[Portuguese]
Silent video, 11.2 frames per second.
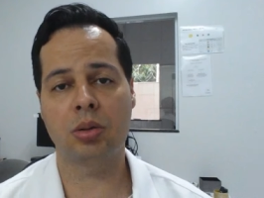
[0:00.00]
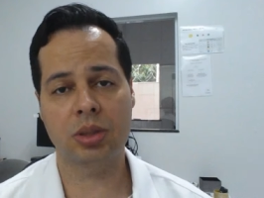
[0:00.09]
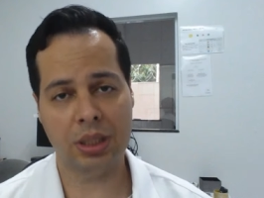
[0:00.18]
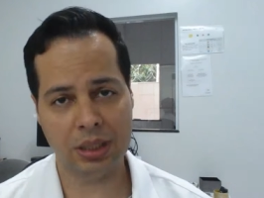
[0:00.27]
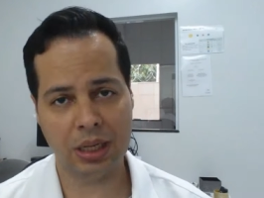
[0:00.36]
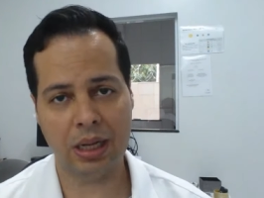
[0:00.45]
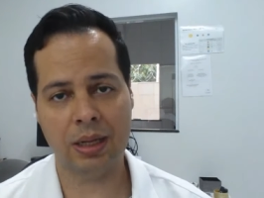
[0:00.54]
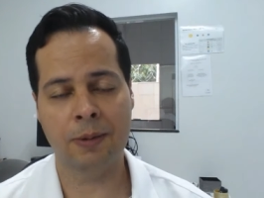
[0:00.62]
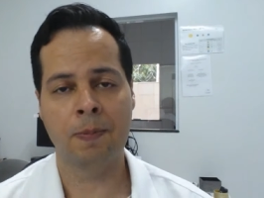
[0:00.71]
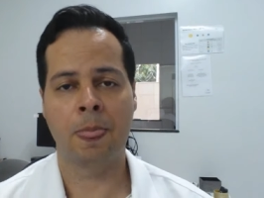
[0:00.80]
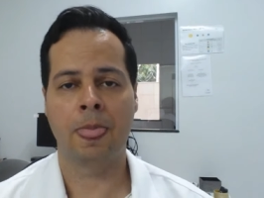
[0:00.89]

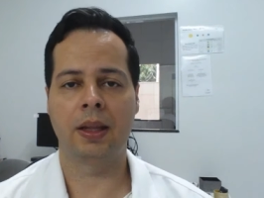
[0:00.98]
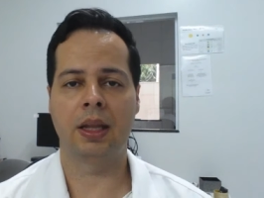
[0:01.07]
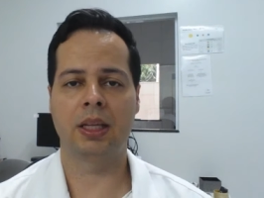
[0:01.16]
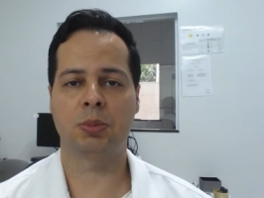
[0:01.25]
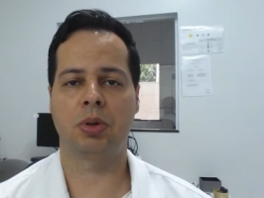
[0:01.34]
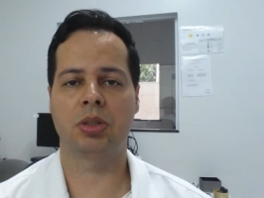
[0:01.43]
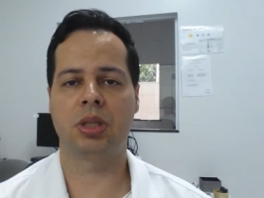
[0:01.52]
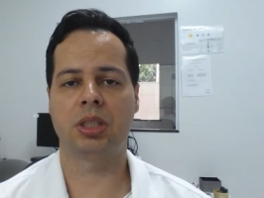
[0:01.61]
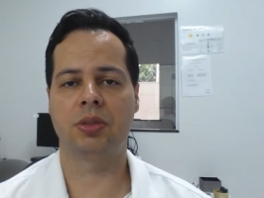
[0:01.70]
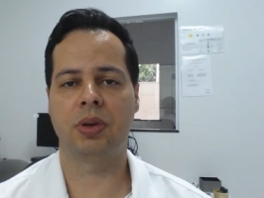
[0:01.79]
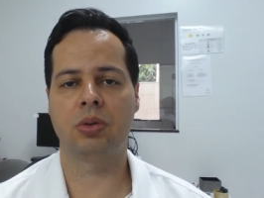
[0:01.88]
auxiliar né, esse
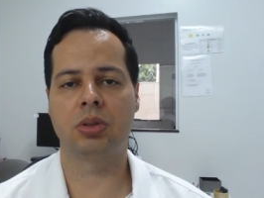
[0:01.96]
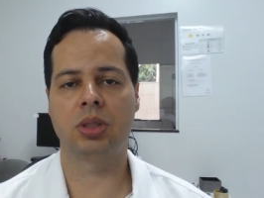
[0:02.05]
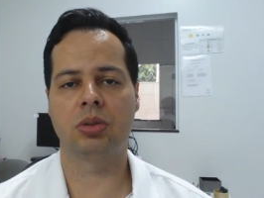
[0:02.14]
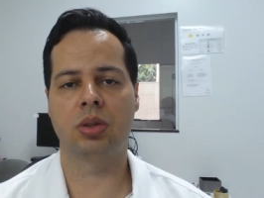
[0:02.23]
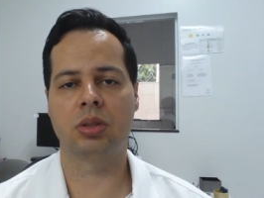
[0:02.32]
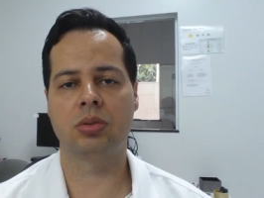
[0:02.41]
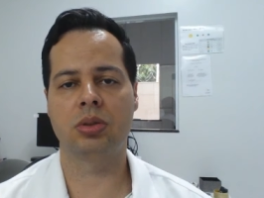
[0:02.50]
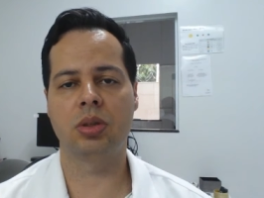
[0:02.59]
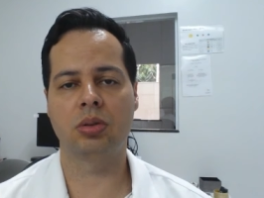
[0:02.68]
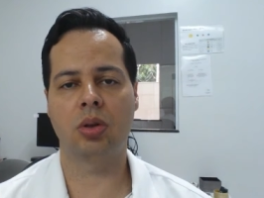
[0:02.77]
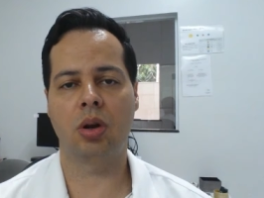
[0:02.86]
processo de fagocitose dos
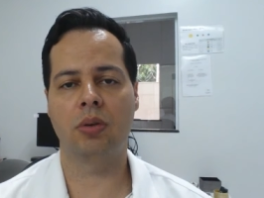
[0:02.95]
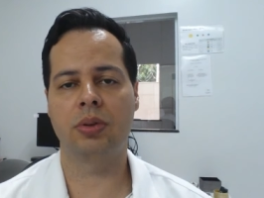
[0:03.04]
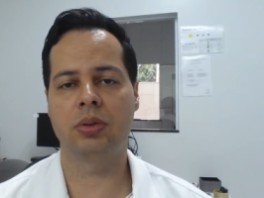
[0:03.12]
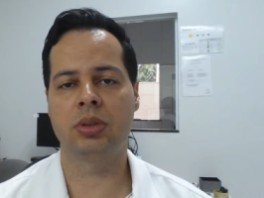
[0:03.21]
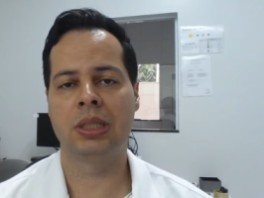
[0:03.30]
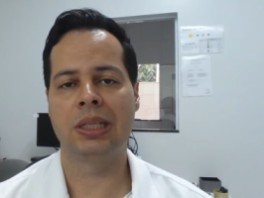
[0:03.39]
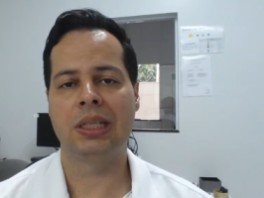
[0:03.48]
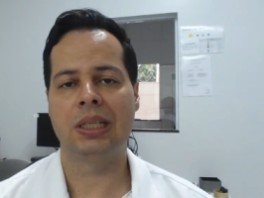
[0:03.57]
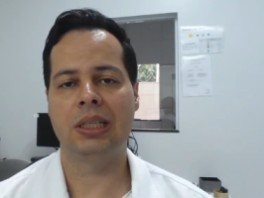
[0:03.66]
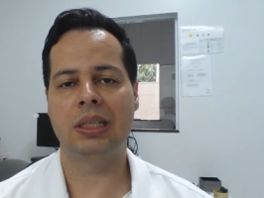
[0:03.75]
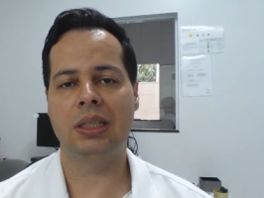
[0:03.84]
neutrófilos
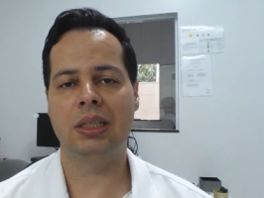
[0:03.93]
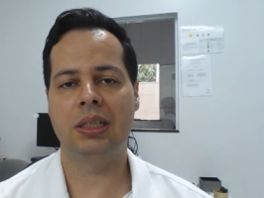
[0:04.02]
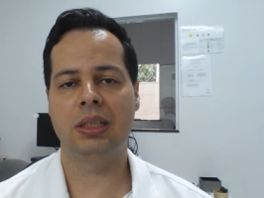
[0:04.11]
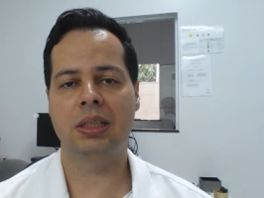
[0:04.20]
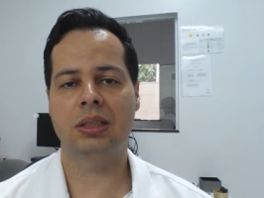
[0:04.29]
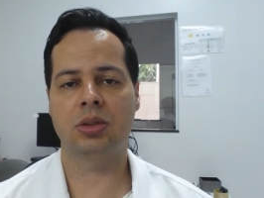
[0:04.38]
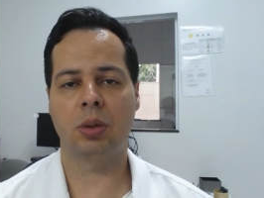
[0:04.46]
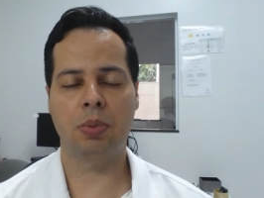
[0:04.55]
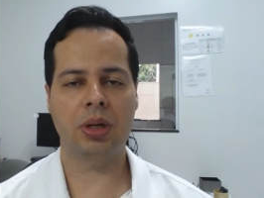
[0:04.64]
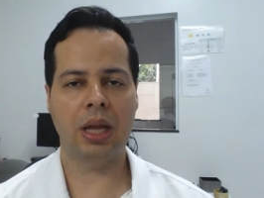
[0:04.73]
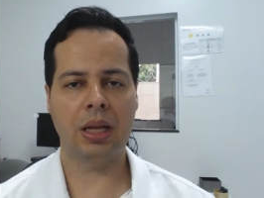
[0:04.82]
e só
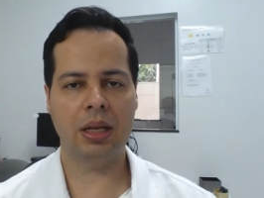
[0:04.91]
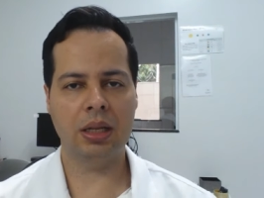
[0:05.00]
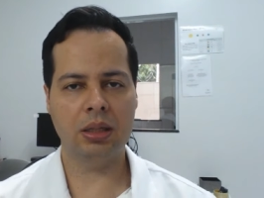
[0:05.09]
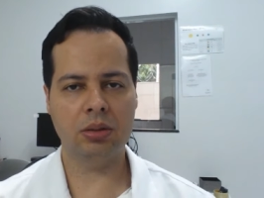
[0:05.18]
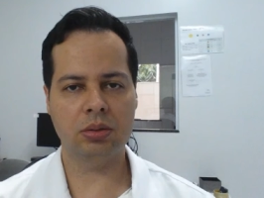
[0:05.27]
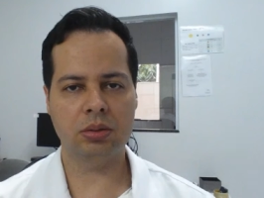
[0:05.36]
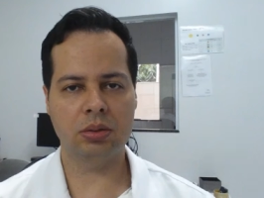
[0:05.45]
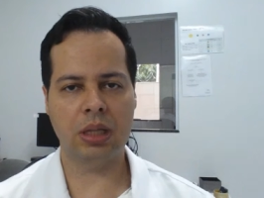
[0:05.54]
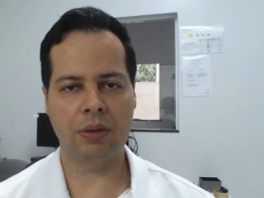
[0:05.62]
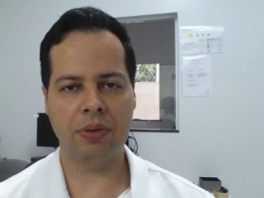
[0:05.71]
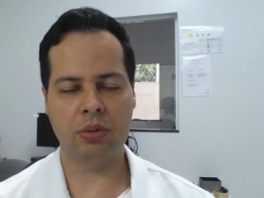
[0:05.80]
porque além
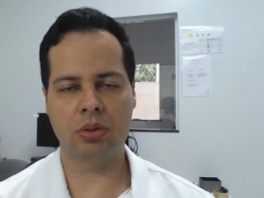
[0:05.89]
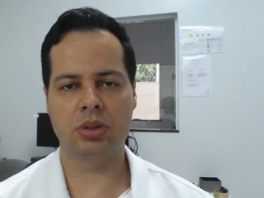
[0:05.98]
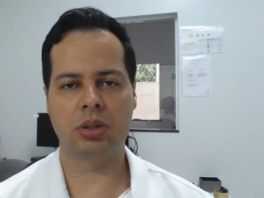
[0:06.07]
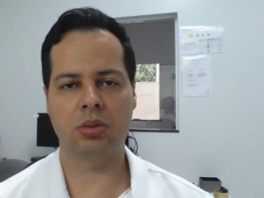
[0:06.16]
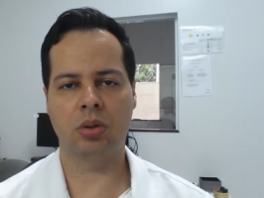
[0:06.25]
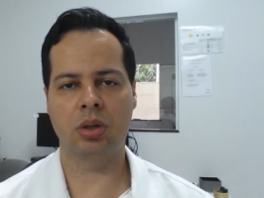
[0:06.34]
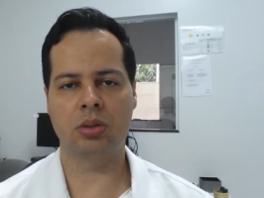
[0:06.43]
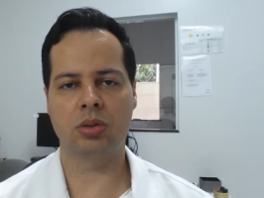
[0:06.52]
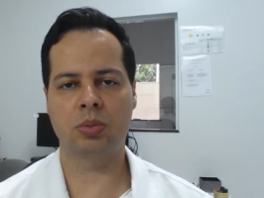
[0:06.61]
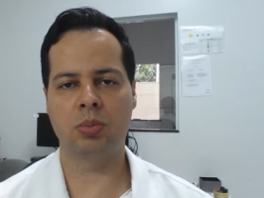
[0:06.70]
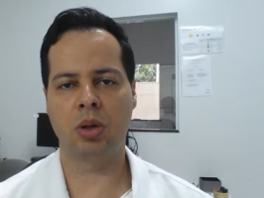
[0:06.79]
da fagocitose,
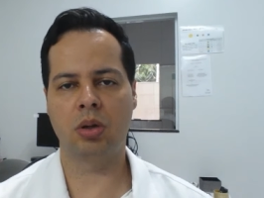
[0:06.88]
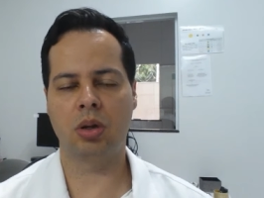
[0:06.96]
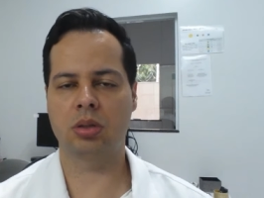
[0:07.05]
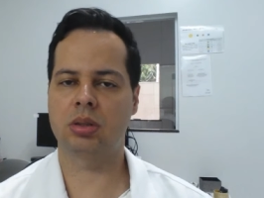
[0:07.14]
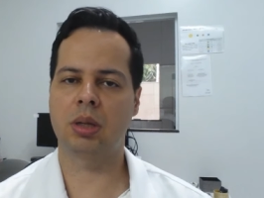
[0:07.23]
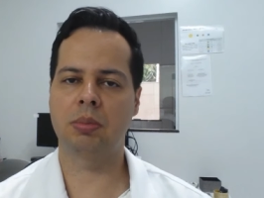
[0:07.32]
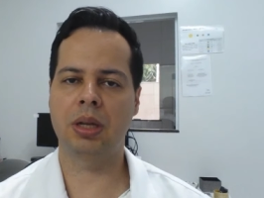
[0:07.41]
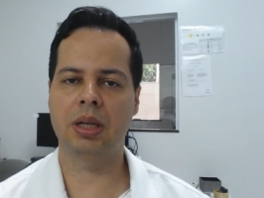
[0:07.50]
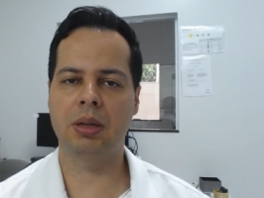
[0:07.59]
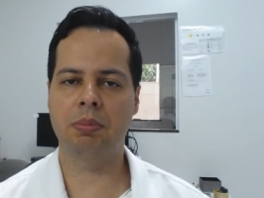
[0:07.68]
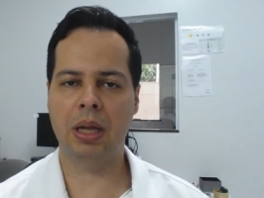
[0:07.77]
os monócitos
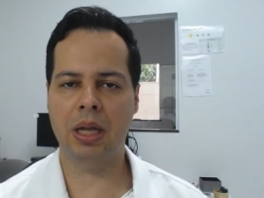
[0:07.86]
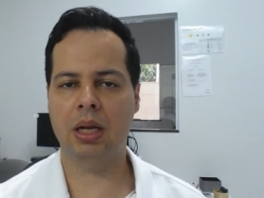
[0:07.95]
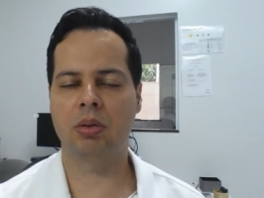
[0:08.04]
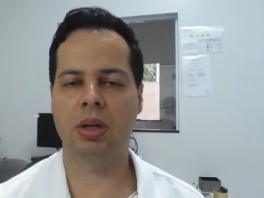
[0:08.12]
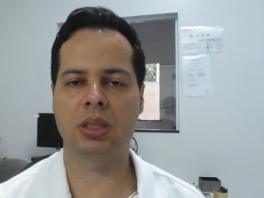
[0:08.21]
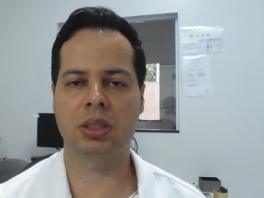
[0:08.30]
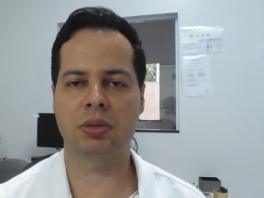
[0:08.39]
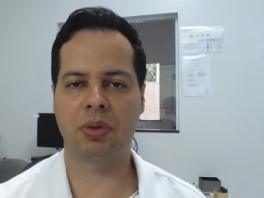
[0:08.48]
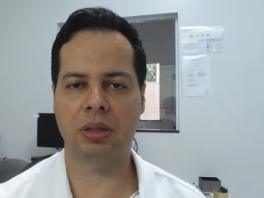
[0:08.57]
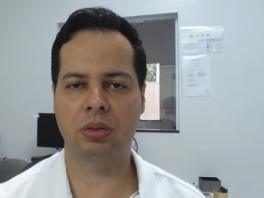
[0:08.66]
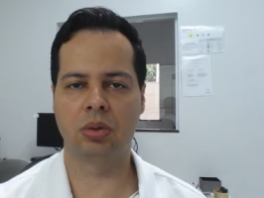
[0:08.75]
também liberam esses
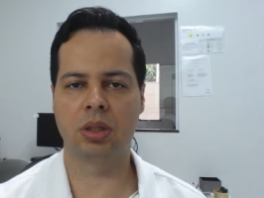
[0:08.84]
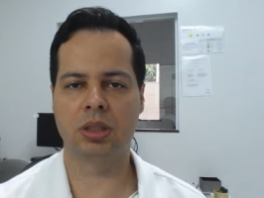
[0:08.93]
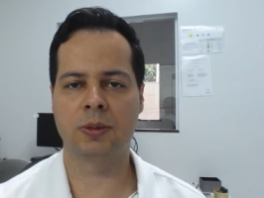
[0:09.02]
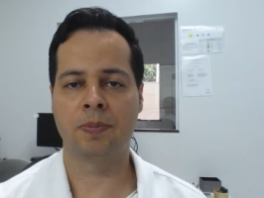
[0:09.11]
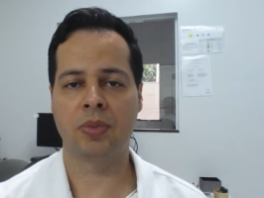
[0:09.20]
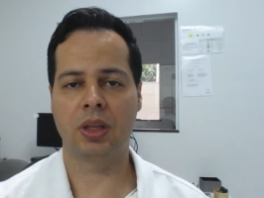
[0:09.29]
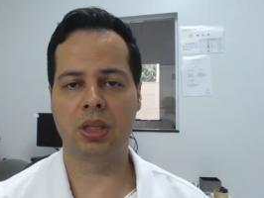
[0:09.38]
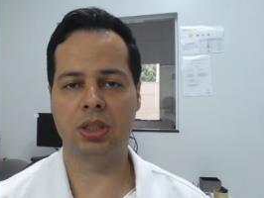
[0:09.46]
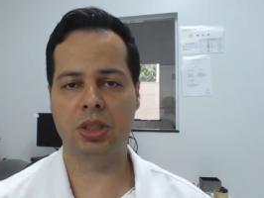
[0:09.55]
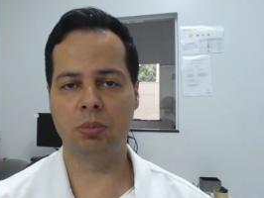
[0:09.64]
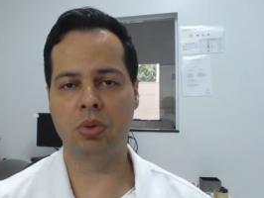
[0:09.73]
fatores que
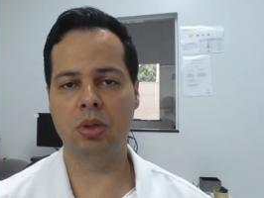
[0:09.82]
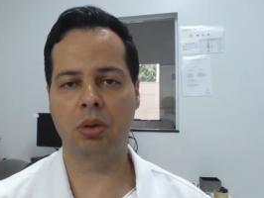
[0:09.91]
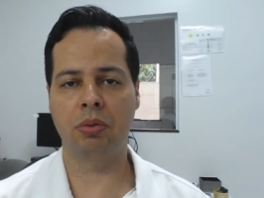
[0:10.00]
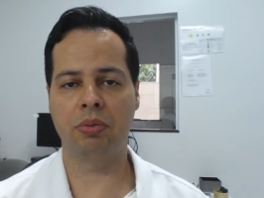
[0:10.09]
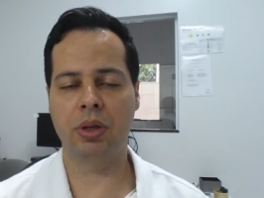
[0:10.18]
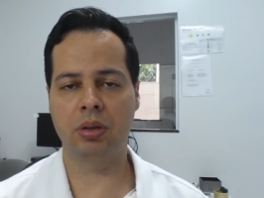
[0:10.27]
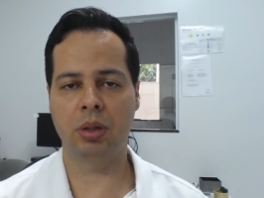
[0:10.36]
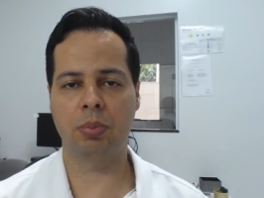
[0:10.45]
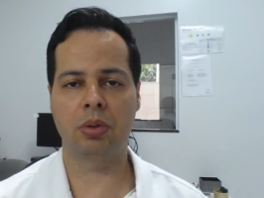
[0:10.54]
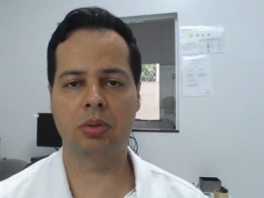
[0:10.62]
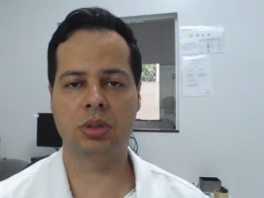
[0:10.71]
estimulam o fígado a
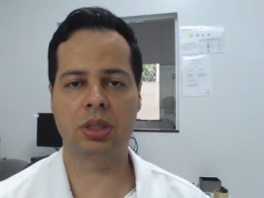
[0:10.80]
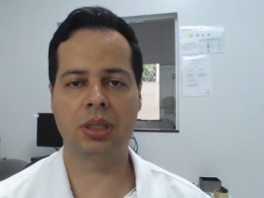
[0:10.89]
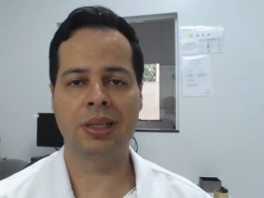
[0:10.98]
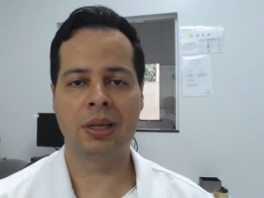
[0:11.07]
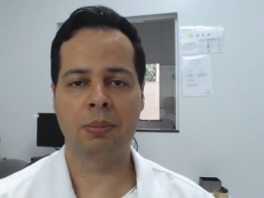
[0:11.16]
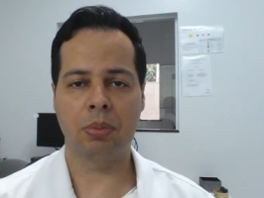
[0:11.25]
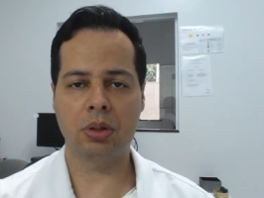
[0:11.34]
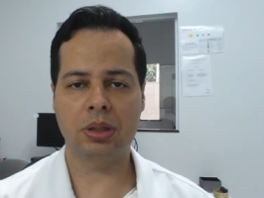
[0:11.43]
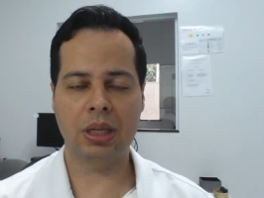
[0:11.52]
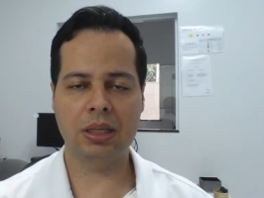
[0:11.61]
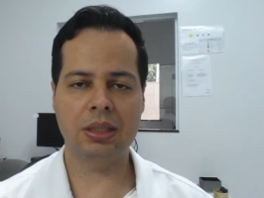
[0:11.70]
produzir
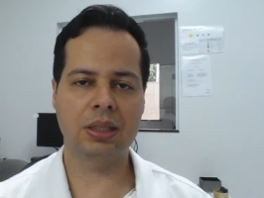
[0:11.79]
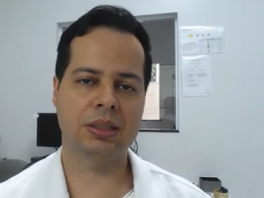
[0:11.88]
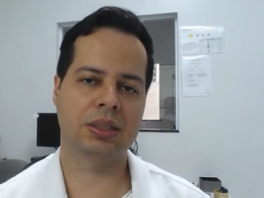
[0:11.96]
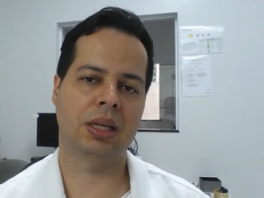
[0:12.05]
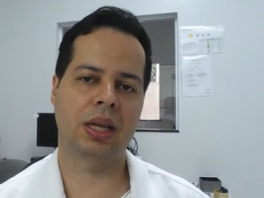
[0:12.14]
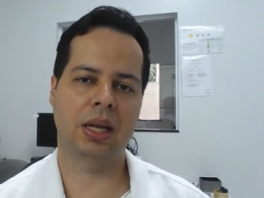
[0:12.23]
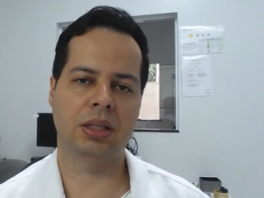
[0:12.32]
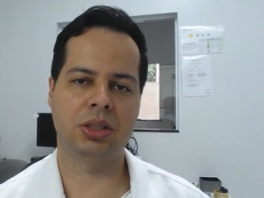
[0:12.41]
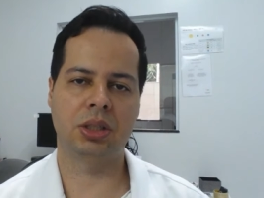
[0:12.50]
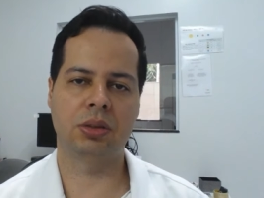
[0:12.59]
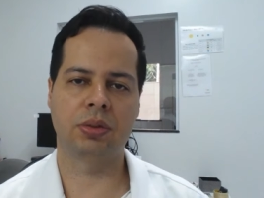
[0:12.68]
proteína C
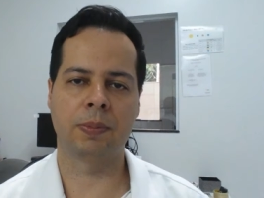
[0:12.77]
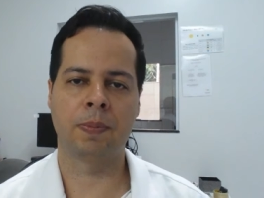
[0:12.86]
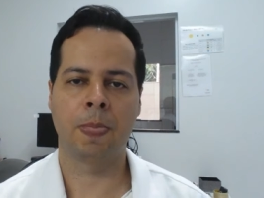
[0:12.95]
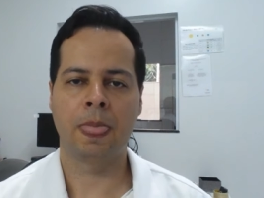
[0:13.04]
reativa.